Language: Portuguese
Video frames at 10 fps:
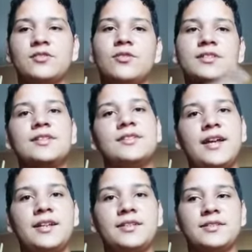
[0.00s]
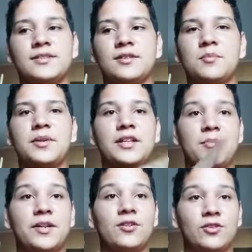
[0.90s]
de ter as coisas delas
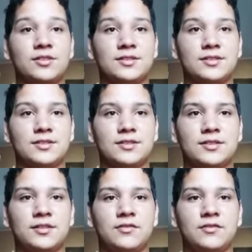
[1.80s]
para dar para nós.